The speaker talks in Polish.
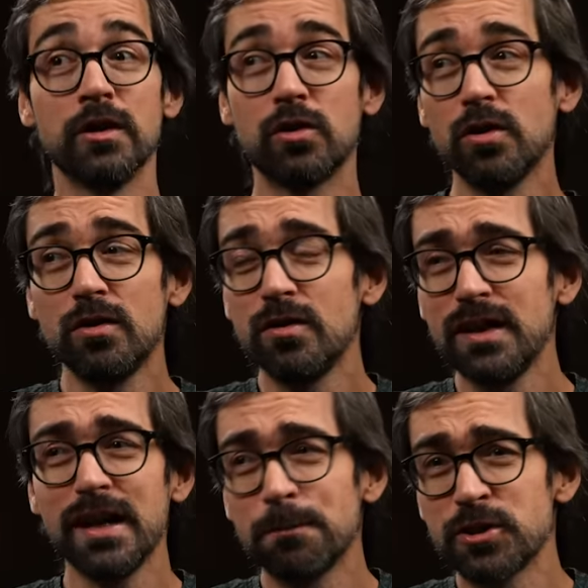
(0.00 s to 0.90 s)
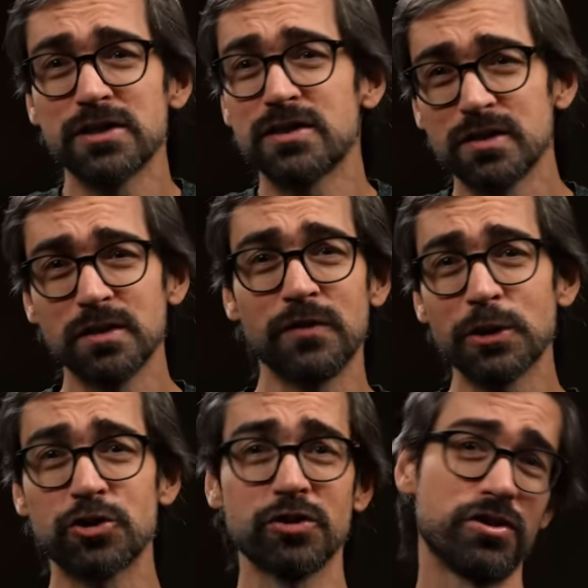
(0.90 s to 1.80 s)
to ja przez
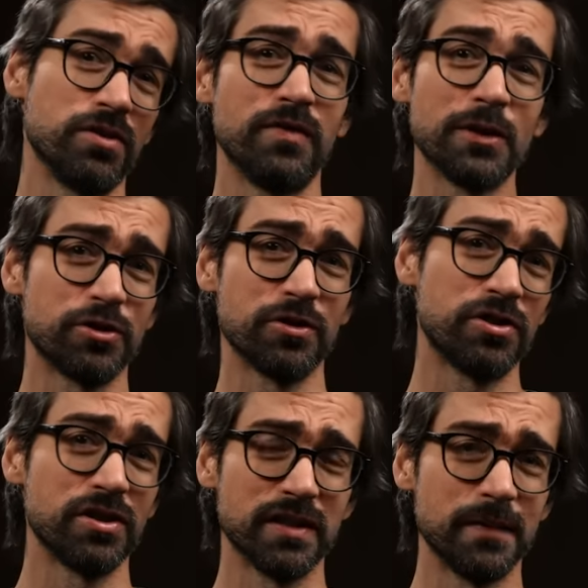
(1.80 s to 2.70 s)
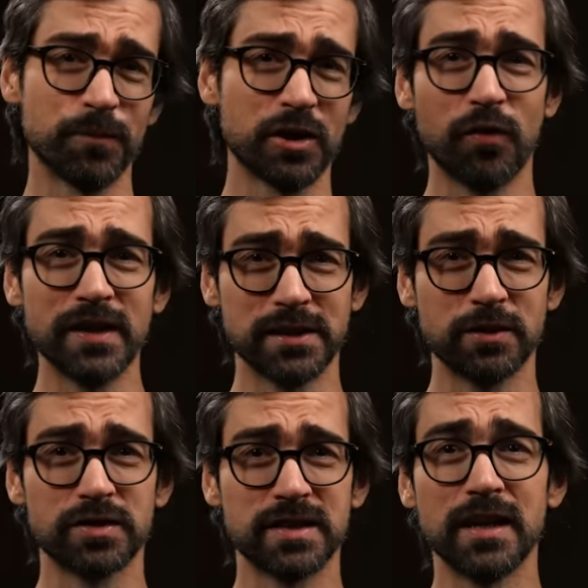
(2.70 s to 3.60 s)
większość, większość trwania
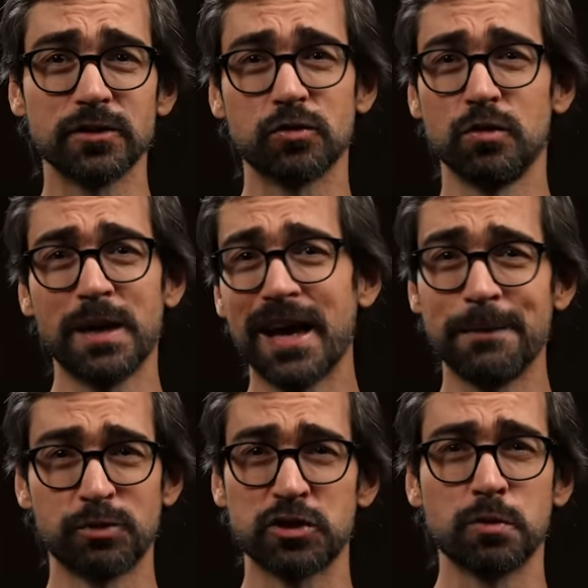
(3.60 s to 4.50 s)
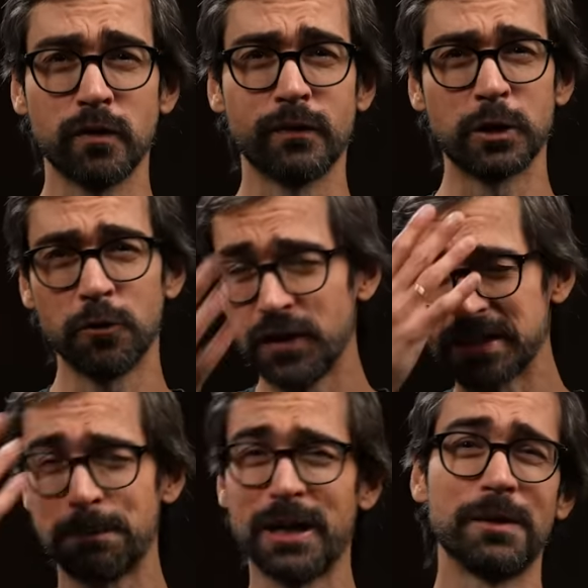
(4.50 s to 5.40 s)
tego seansu miałem przysłowiowego
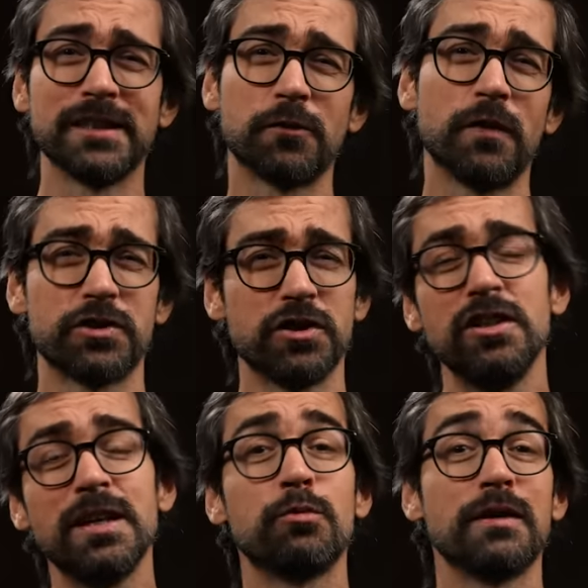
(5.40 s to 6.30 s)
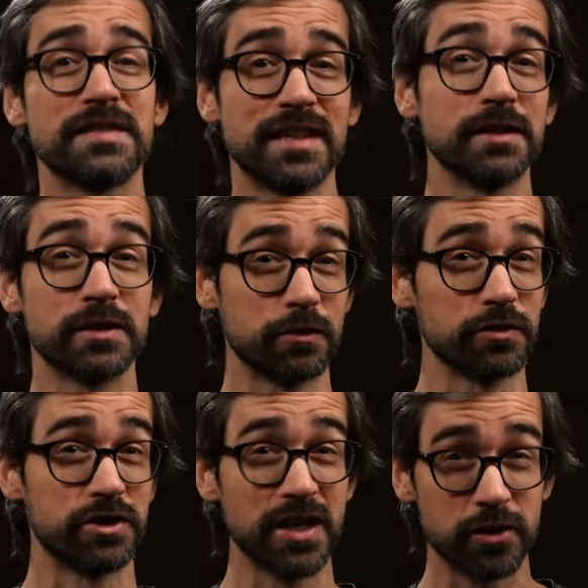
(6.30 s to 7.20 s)
facepalma na twarzy i nie byłem w stanie tego
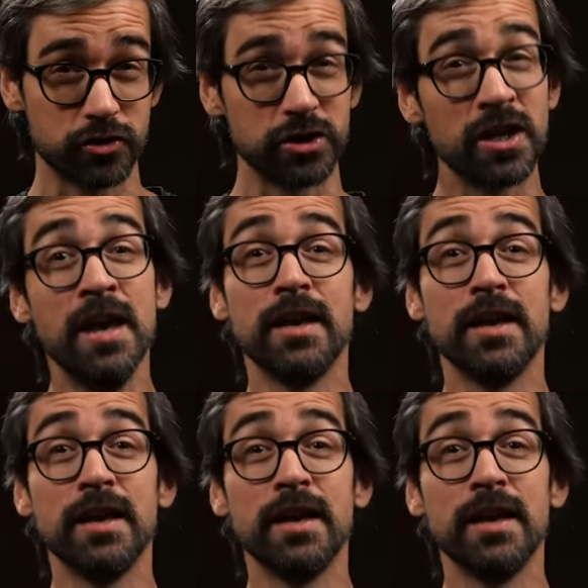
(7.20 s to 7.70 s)
zdzierżyć.